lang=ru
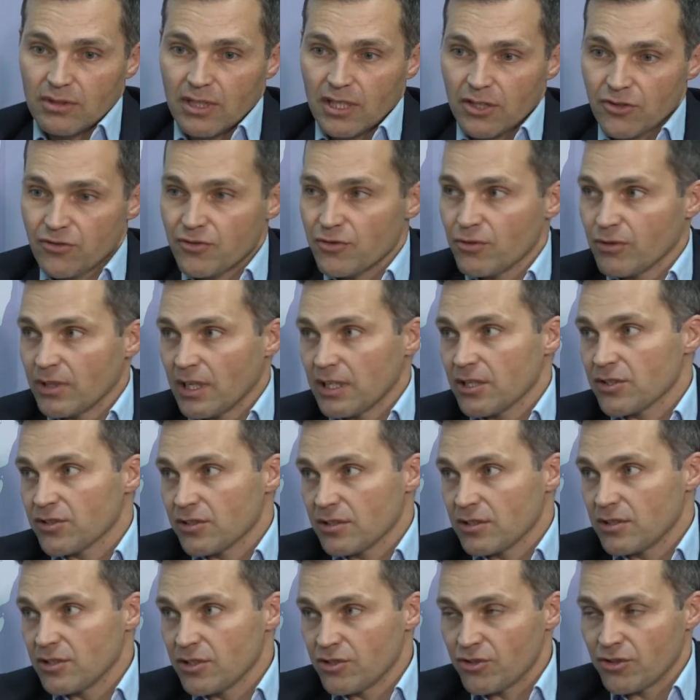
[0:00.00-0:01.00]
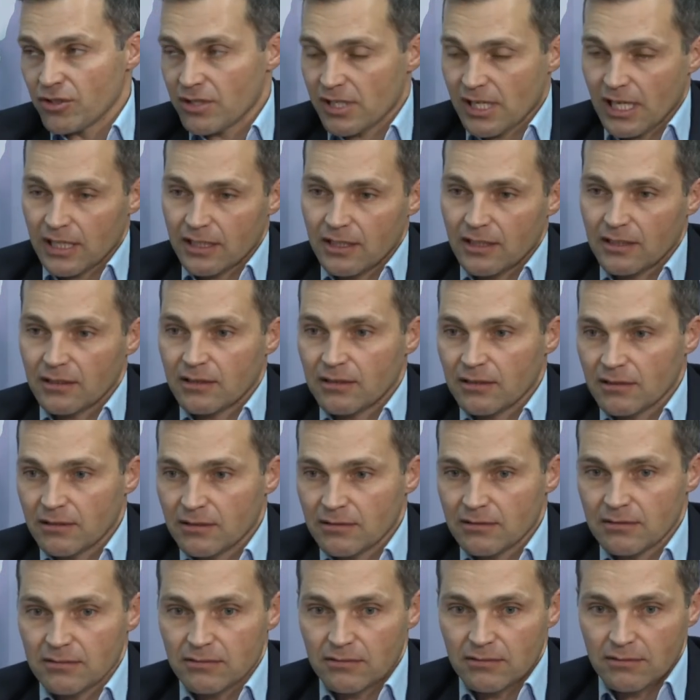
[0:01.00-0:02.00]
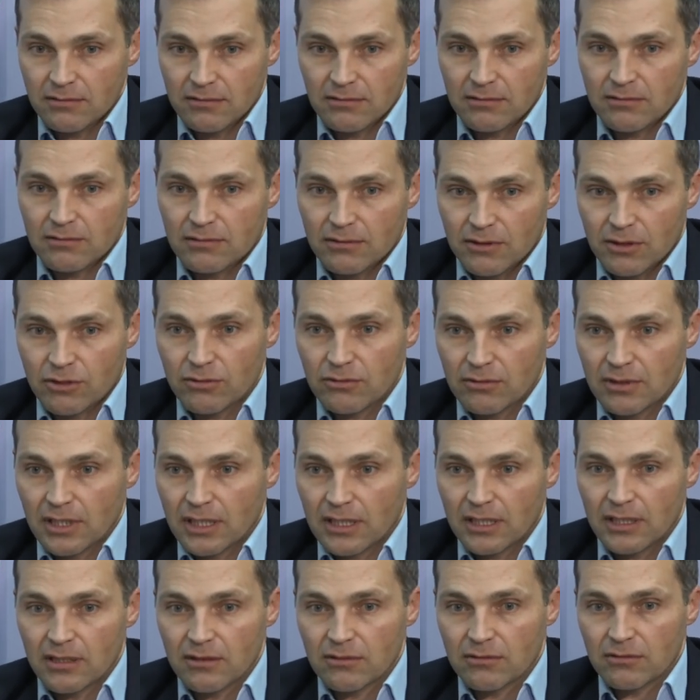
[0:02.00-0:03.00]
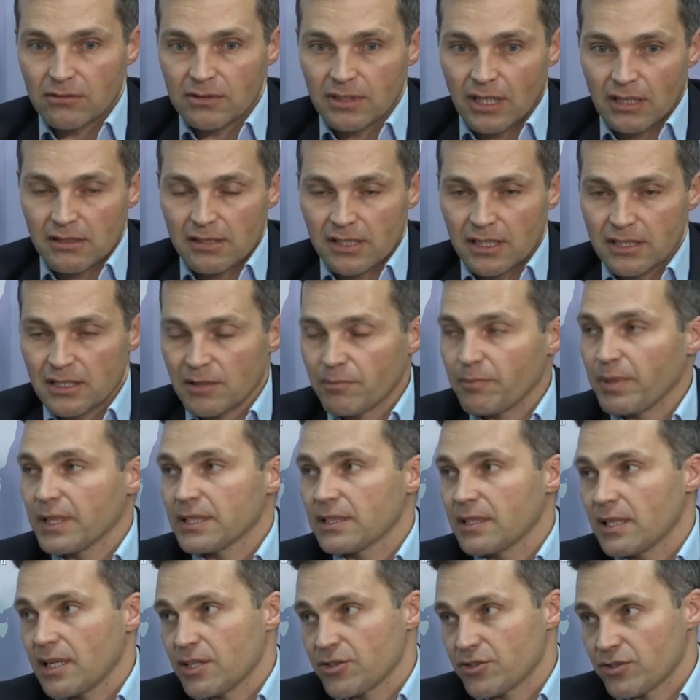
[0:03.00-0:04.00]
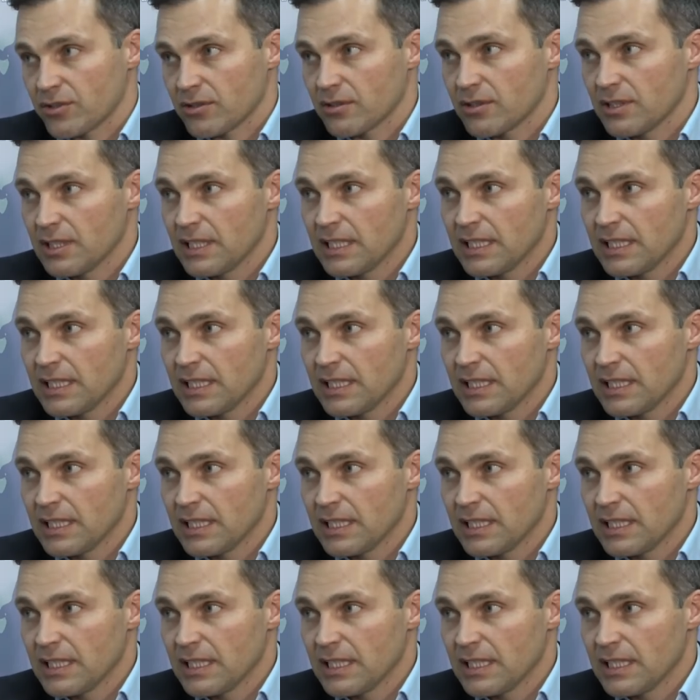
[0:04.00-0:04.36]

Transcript: легче всего, конечно, идти через какие-то, ну, ну такие, как сказать, эпатажи.